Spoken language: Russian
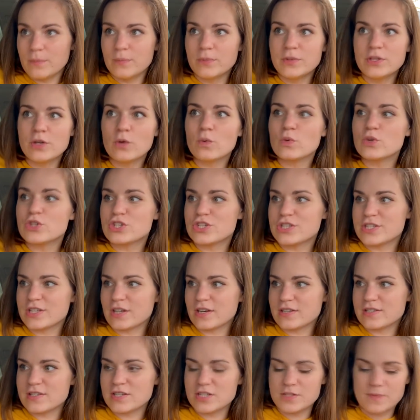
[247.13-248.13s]
Мне очень
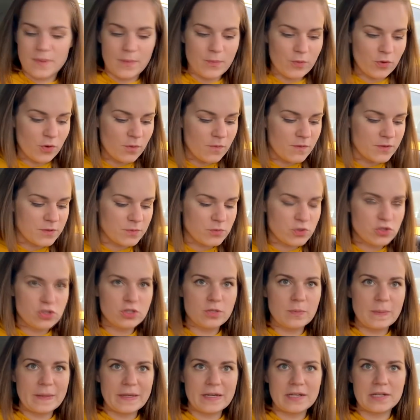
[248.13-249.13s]
захотелось попробовать. Мы
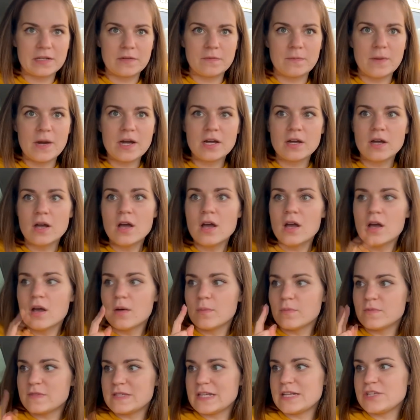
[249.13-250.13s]
что-то поехали в Мак,
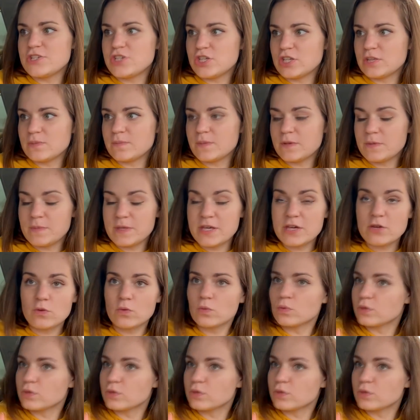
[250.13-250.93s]
мы взяли чикен премьер.